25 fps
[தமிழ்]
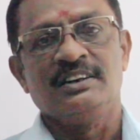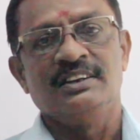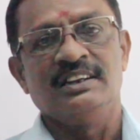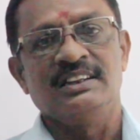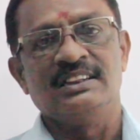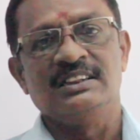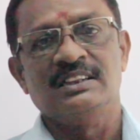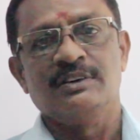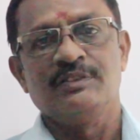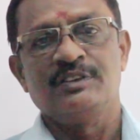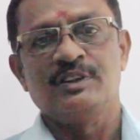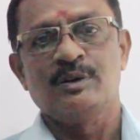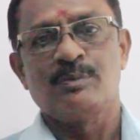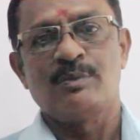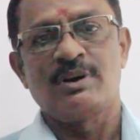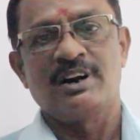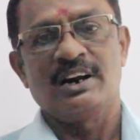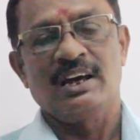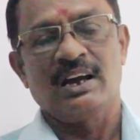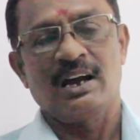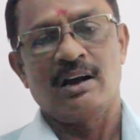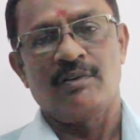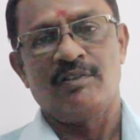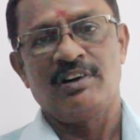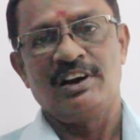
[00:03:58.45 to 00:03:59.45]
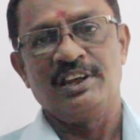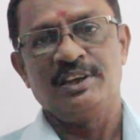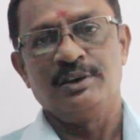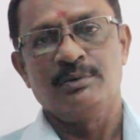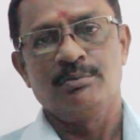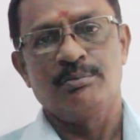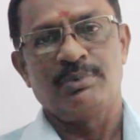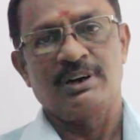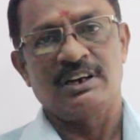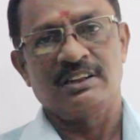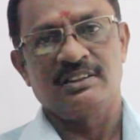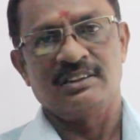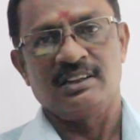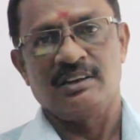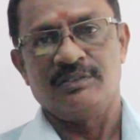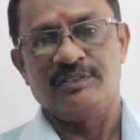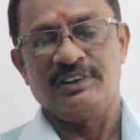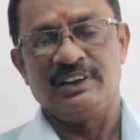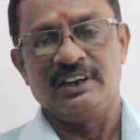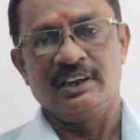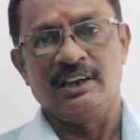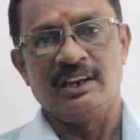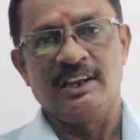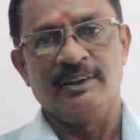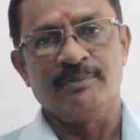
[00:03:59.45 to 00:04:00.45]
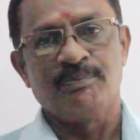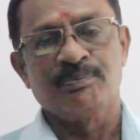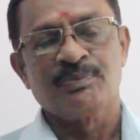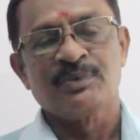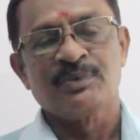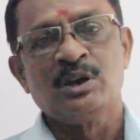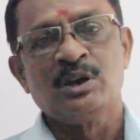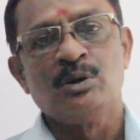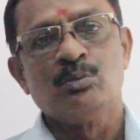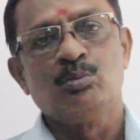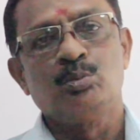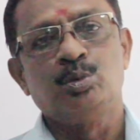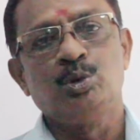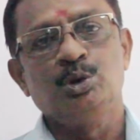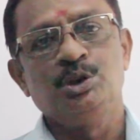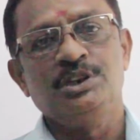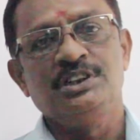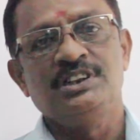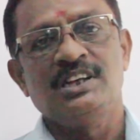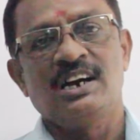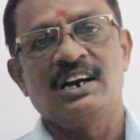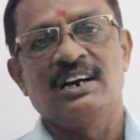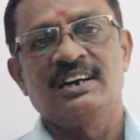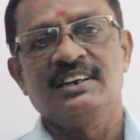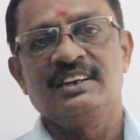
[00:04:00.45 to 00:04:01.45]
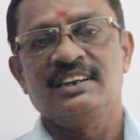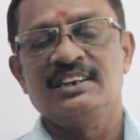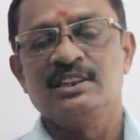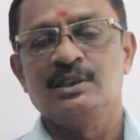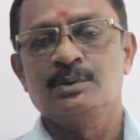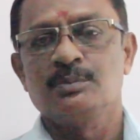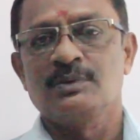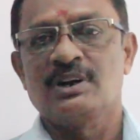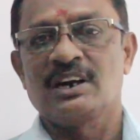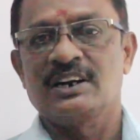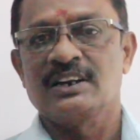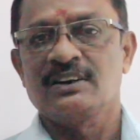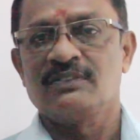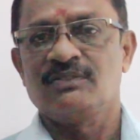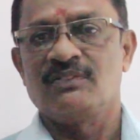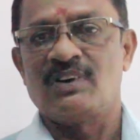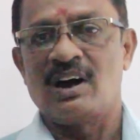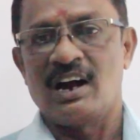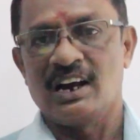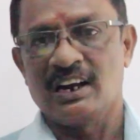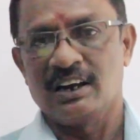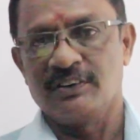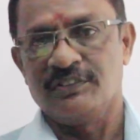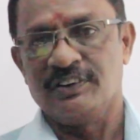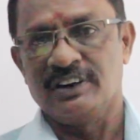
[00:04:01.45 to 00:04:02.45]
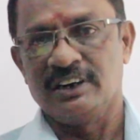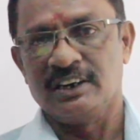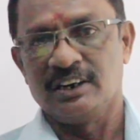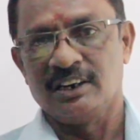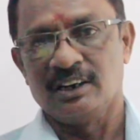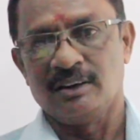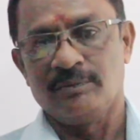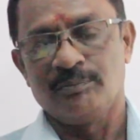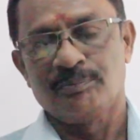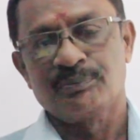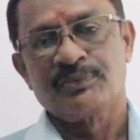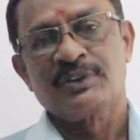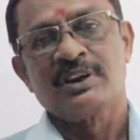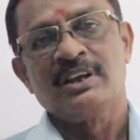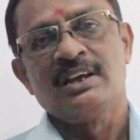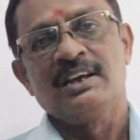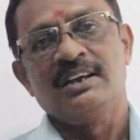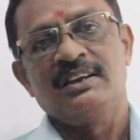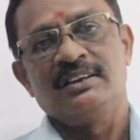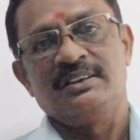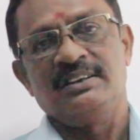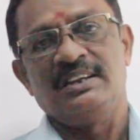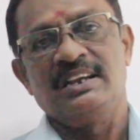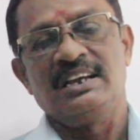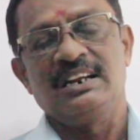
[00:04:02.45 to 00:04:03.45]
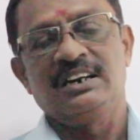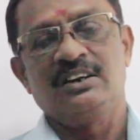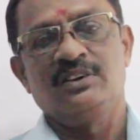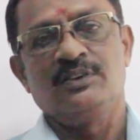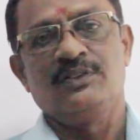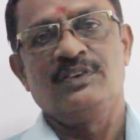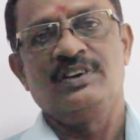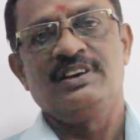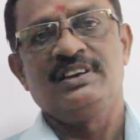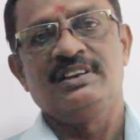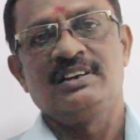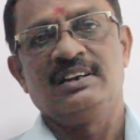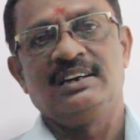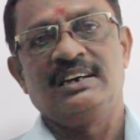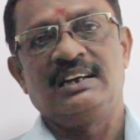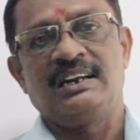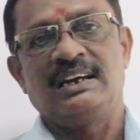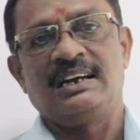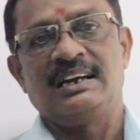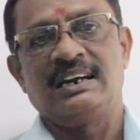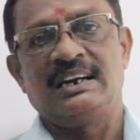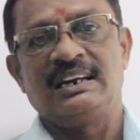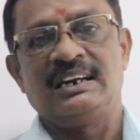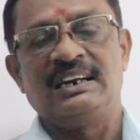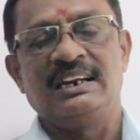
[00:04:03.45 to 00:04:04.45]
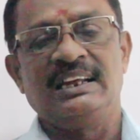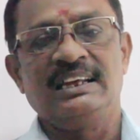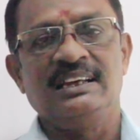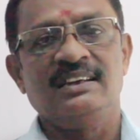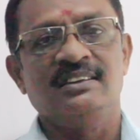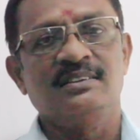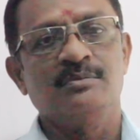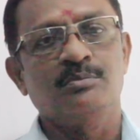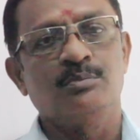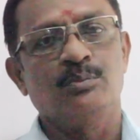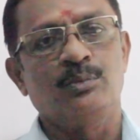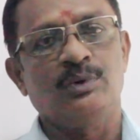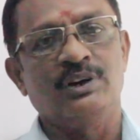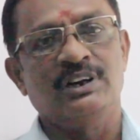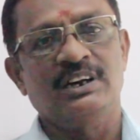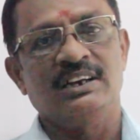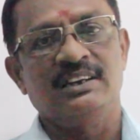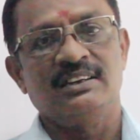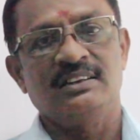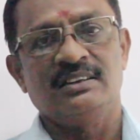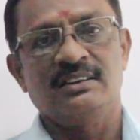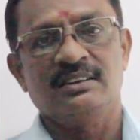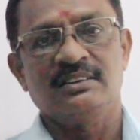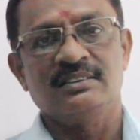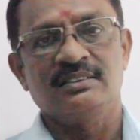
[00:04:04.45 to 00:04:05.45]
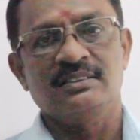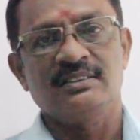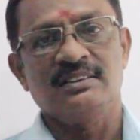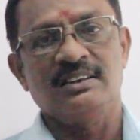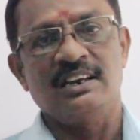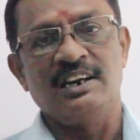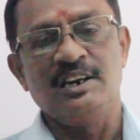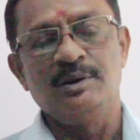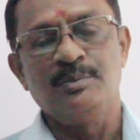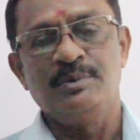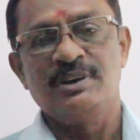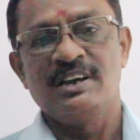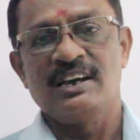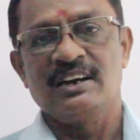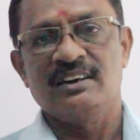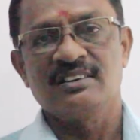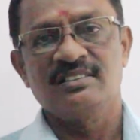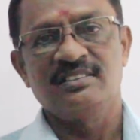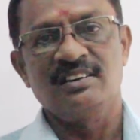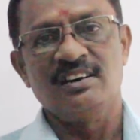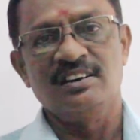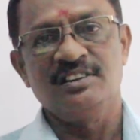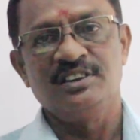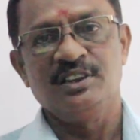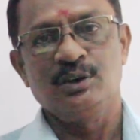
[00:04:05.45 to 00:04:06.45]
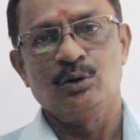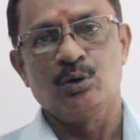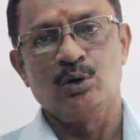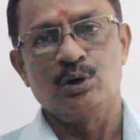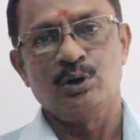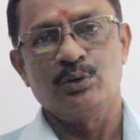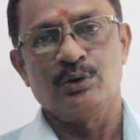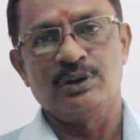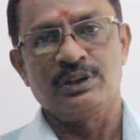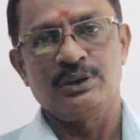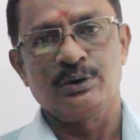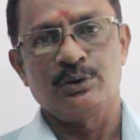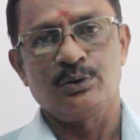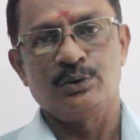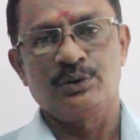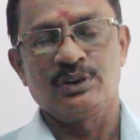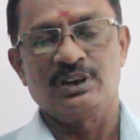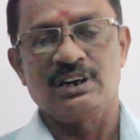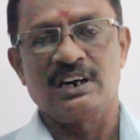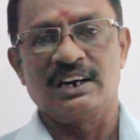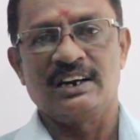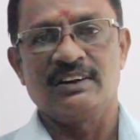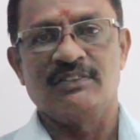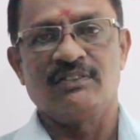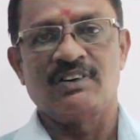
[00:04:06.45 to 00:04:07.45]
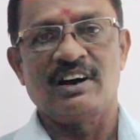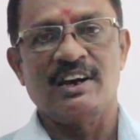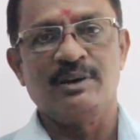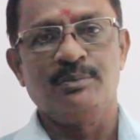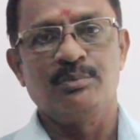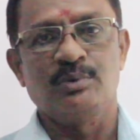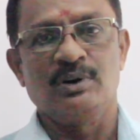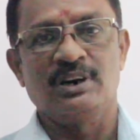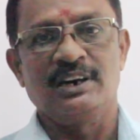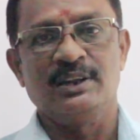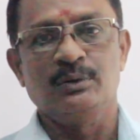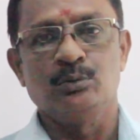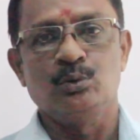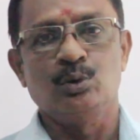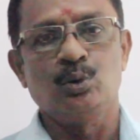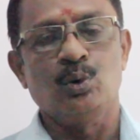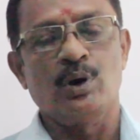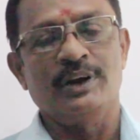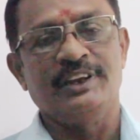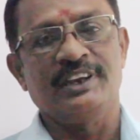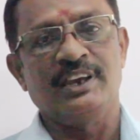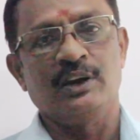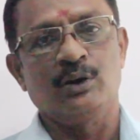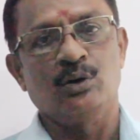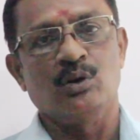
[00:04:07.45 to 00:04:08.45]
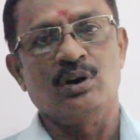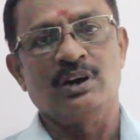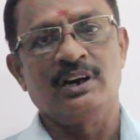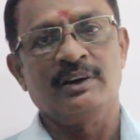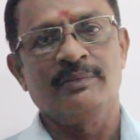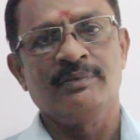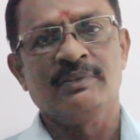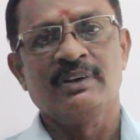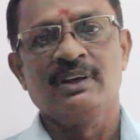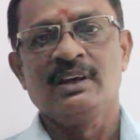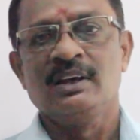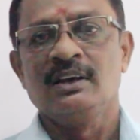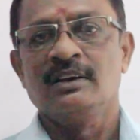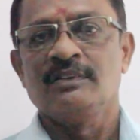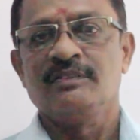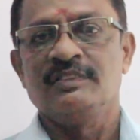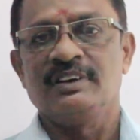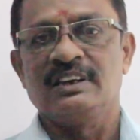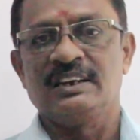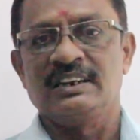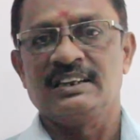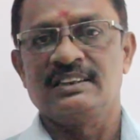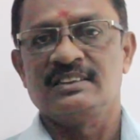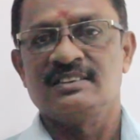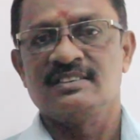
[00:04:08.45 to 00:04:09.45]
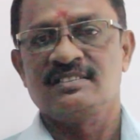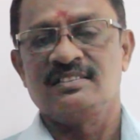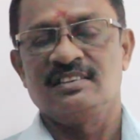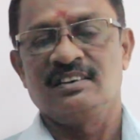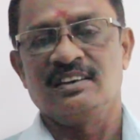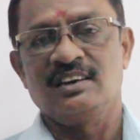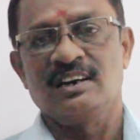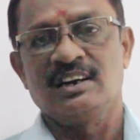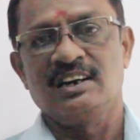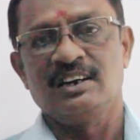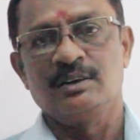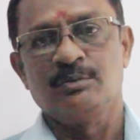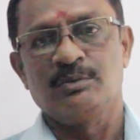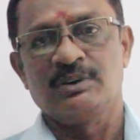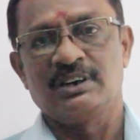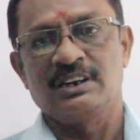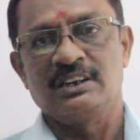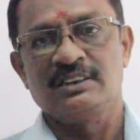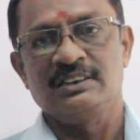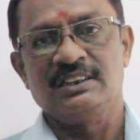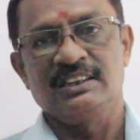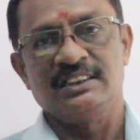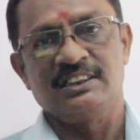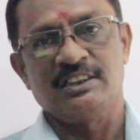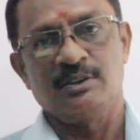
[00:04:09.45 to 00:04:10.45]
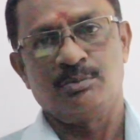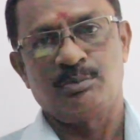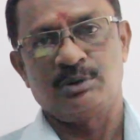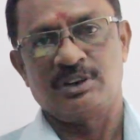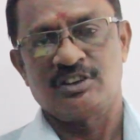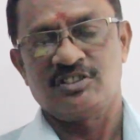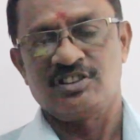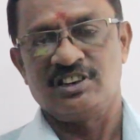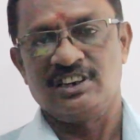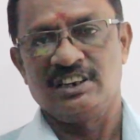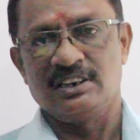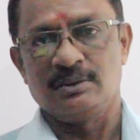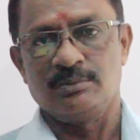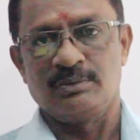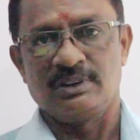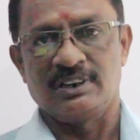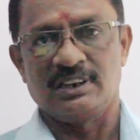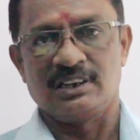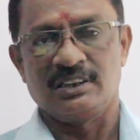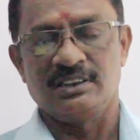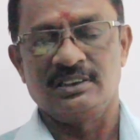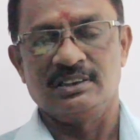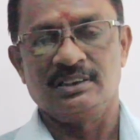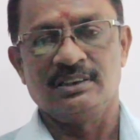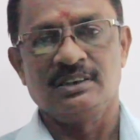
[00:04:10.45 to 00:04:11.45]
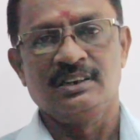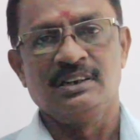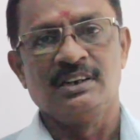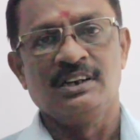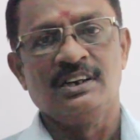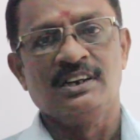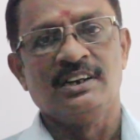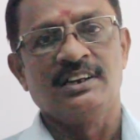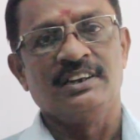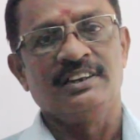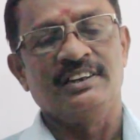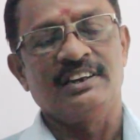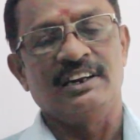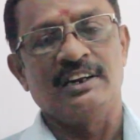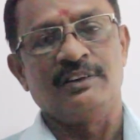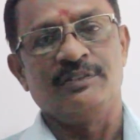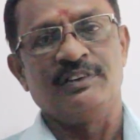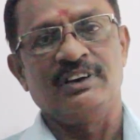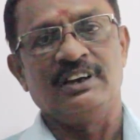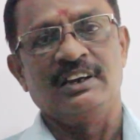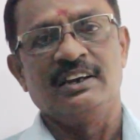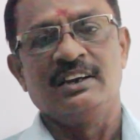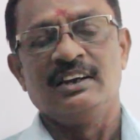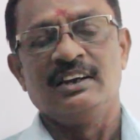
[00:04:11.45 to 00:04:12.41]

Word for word: எந்த விதமான கவலையும் பட தேவையில்லை புதிதாக எதுவும் கடன் வாங்க வேண்டாம் ஏற்கனவே இருக்கிற கடனை மிக எளிமையாக செலுத்தி கொண்டு வருவதற்கான வாய்ப்புகளை உருவாக்கிக்கோங்க வேறு எந்த சிக்கல்களும் வராது எந்த பிரச்சனைகளும் வராது எனவே